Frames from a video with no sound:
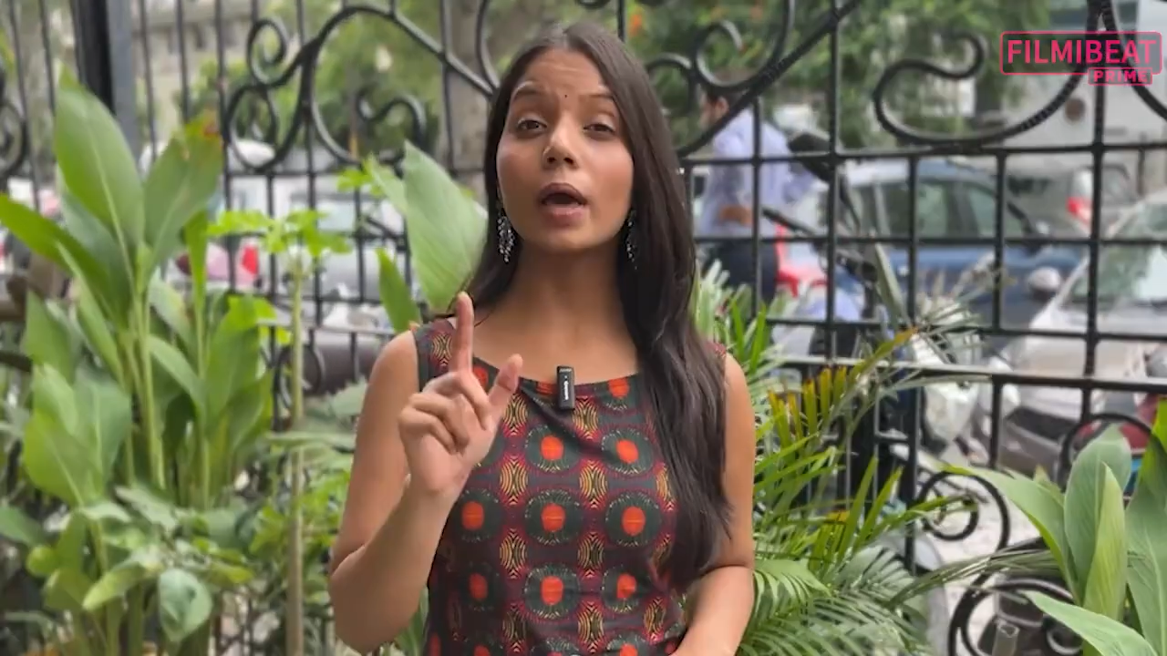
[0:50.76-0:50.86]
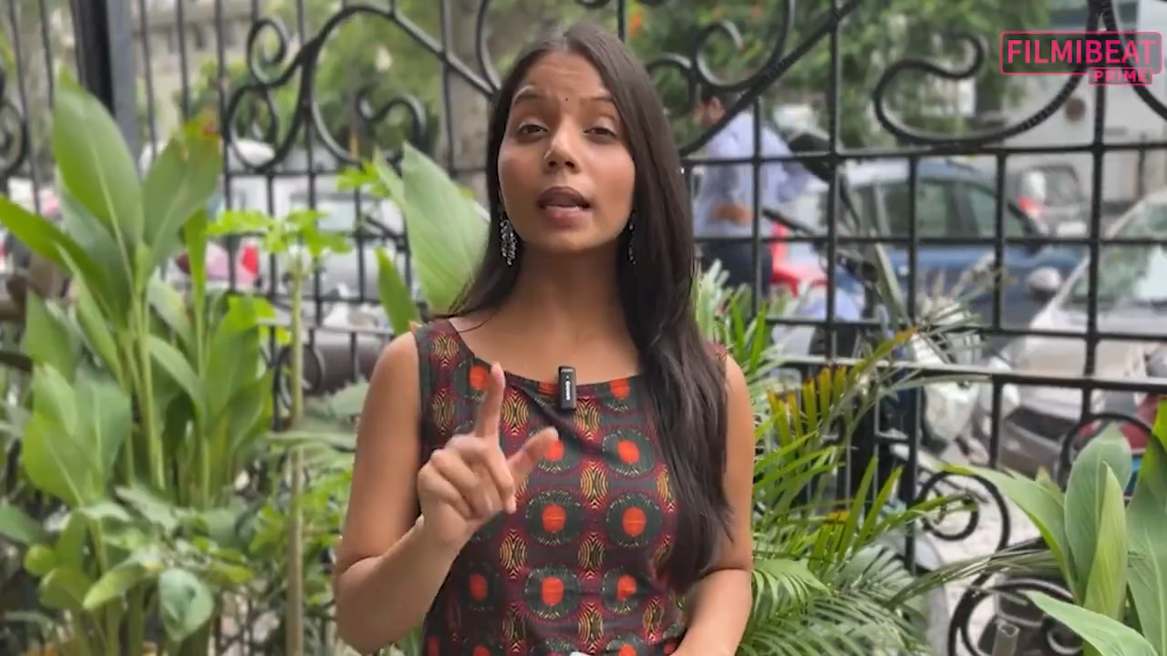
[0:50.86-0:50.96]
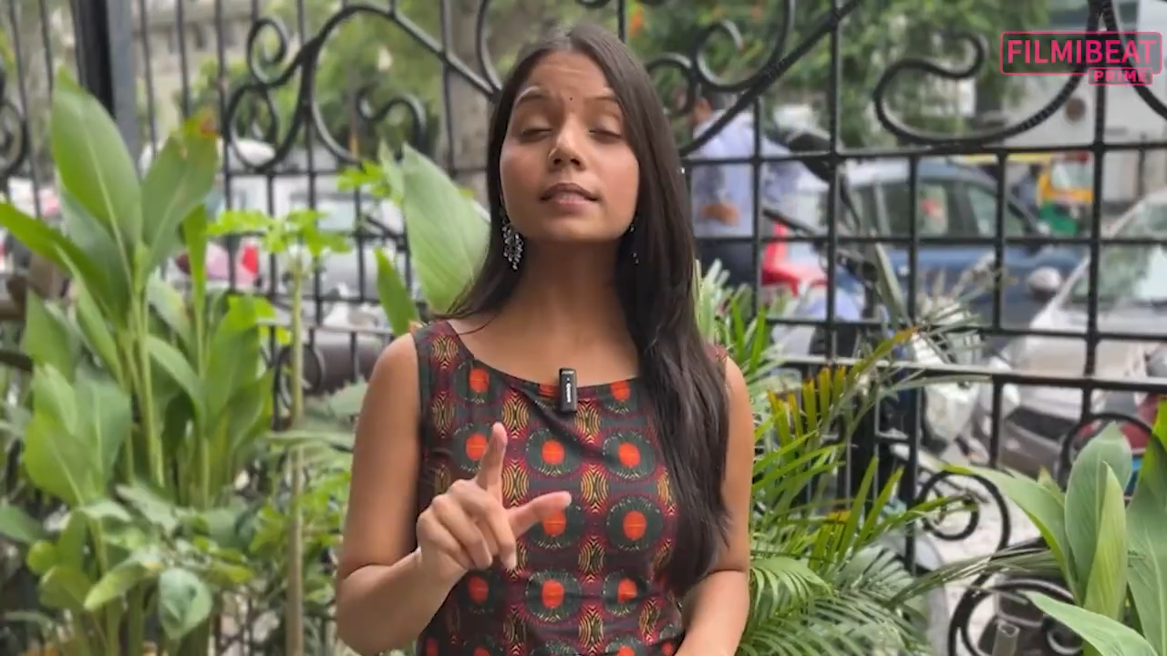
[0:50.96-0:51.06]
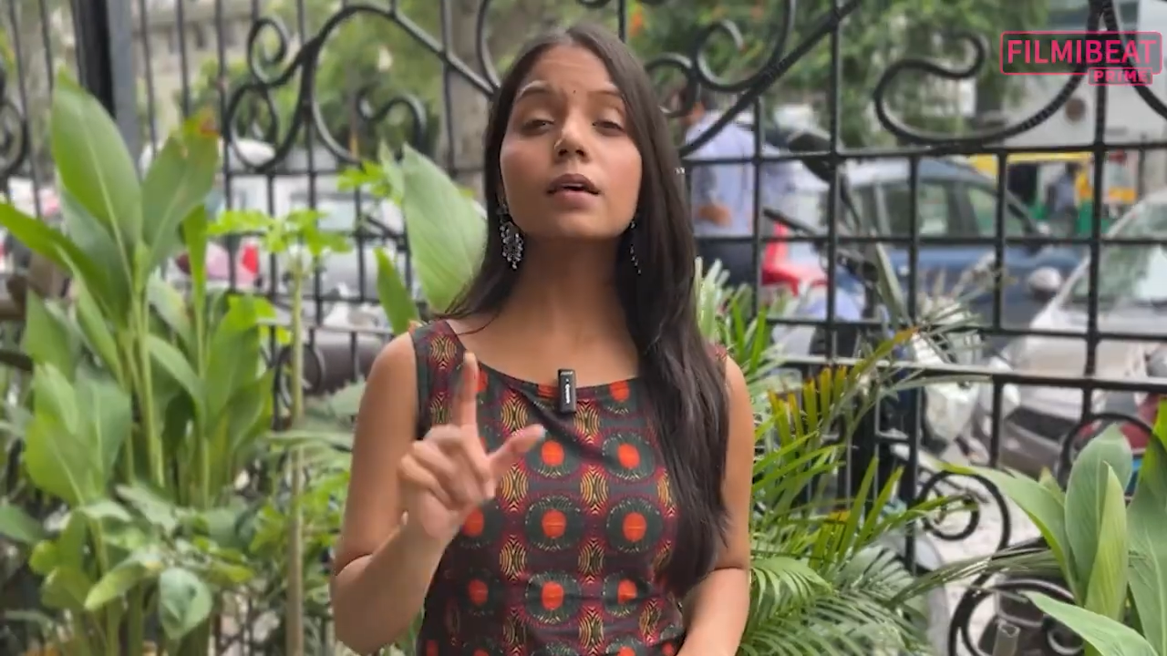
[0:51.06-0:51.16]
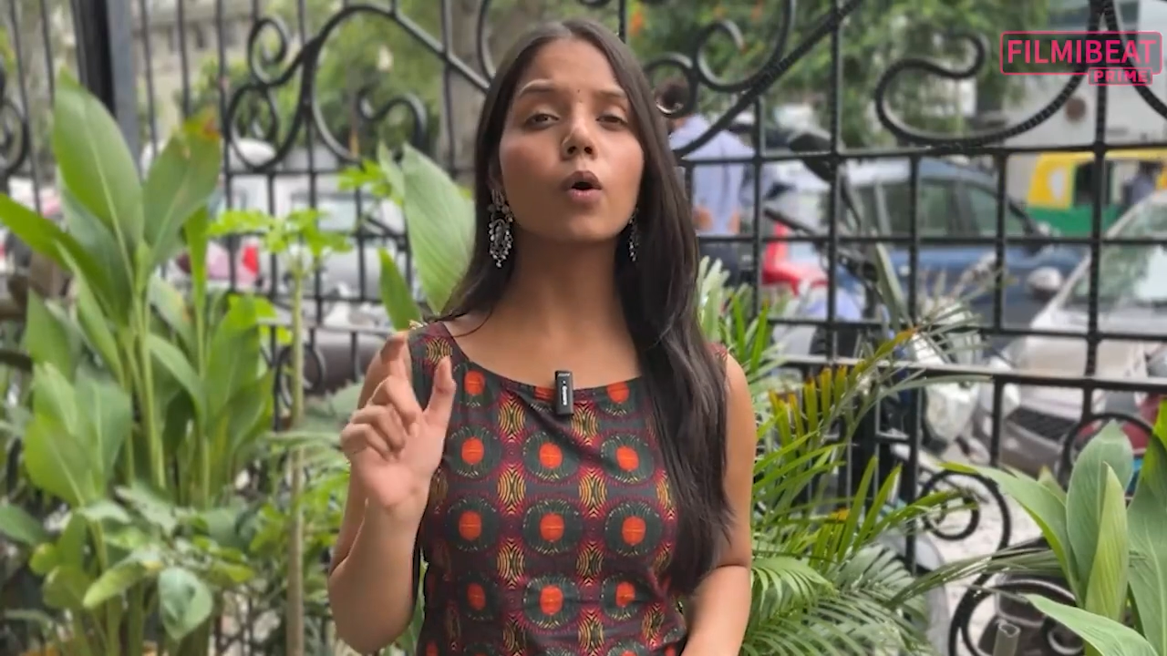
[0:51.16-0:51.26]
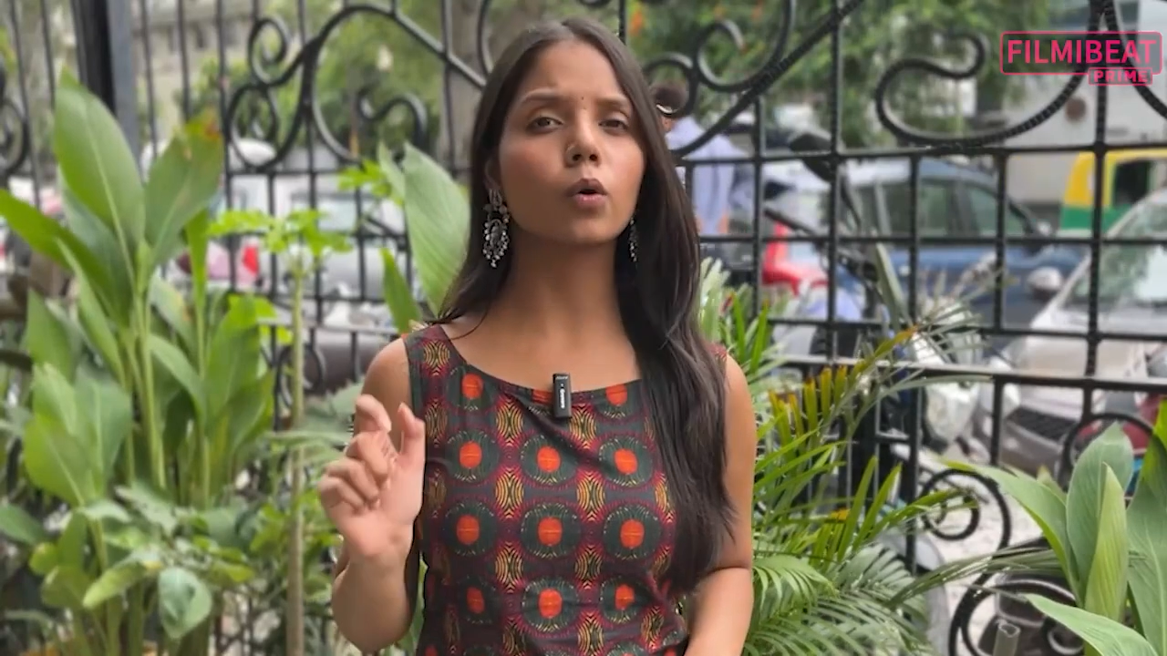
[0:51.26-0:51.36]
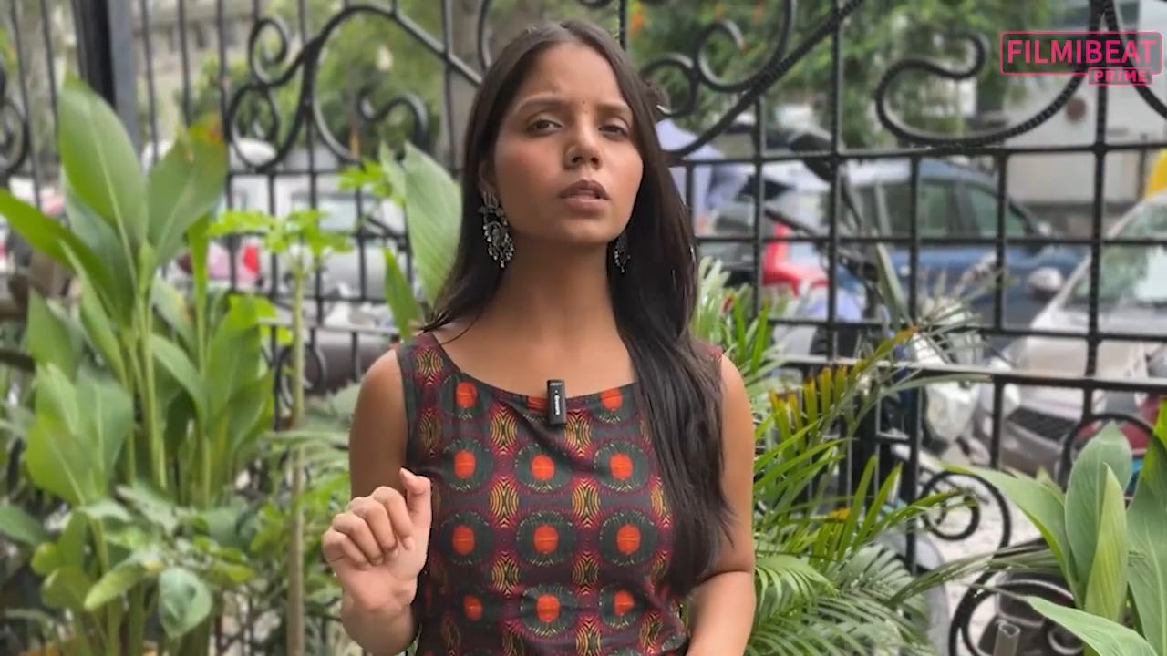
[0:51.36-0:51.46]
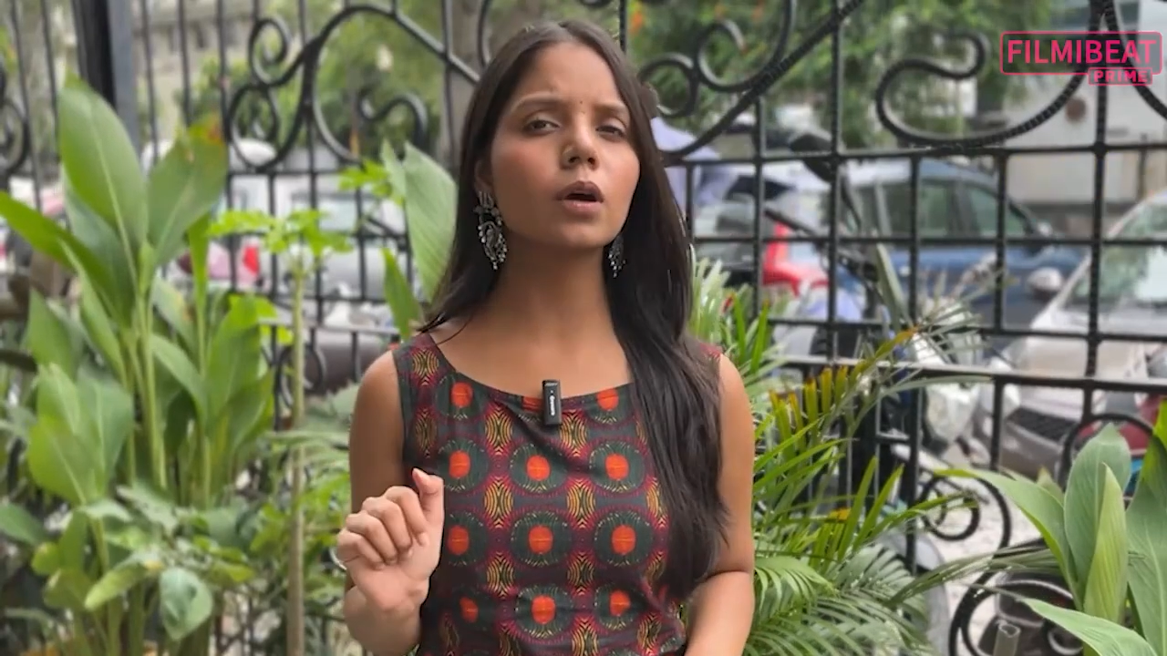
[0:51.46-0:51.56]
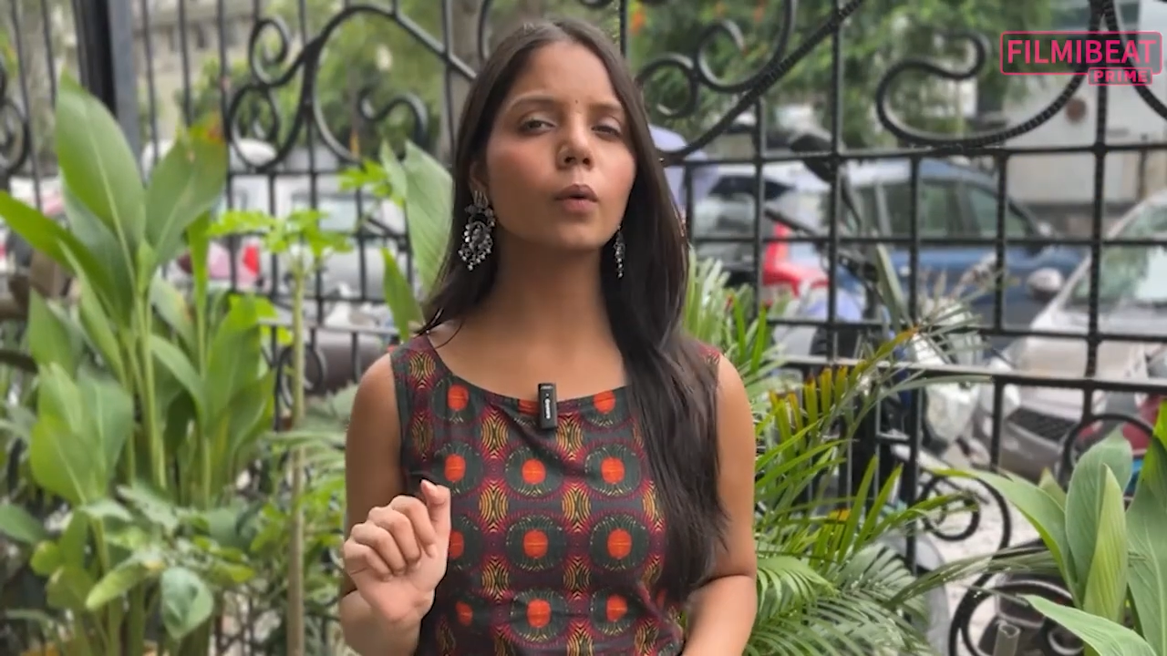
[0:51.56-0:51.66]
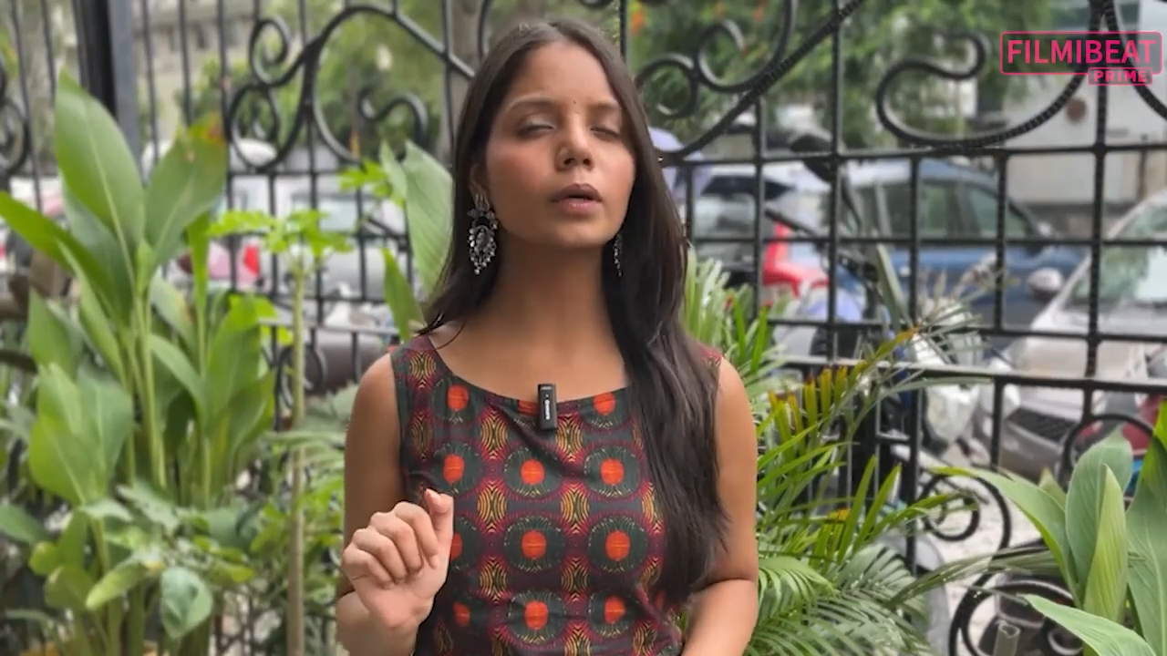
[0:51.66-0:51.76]
वेल ऐसा
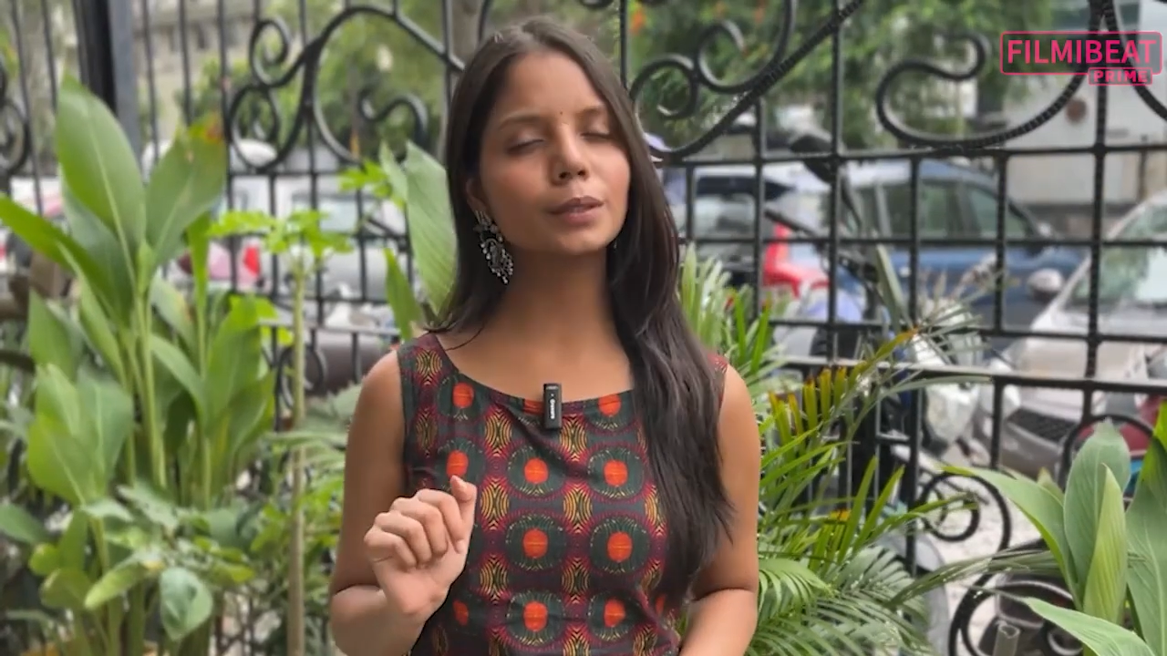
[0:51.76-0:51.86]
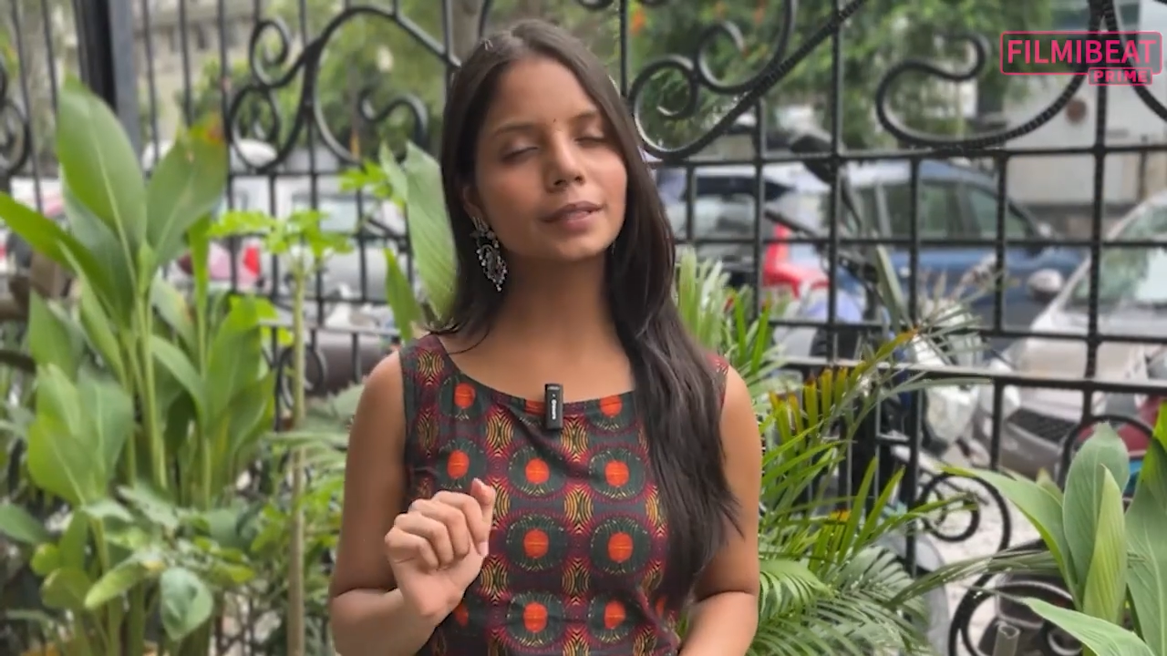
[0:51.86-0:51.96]
होता हुआ